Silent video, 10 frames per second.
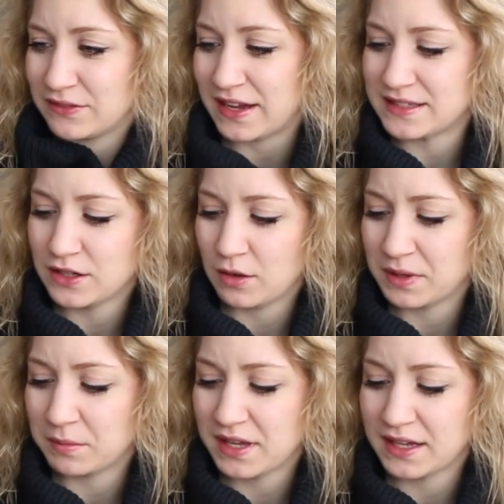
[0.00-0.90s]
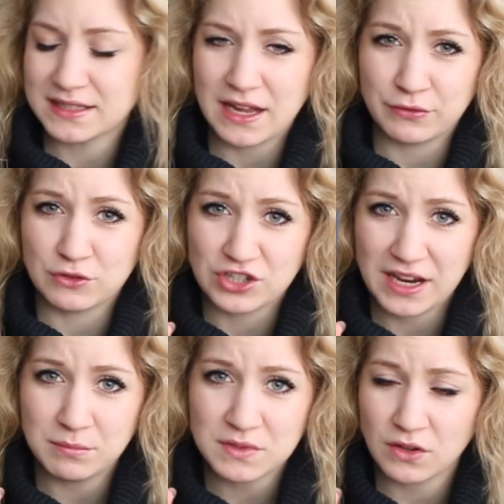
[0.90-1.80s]
Ich weiß nicht, ob ich mich jetzt dafür
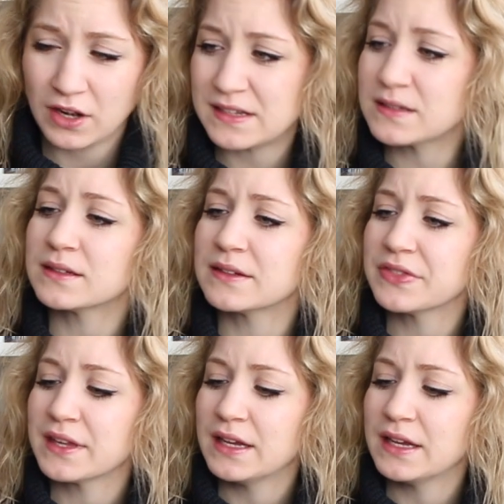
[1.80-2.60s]
schämen sollte.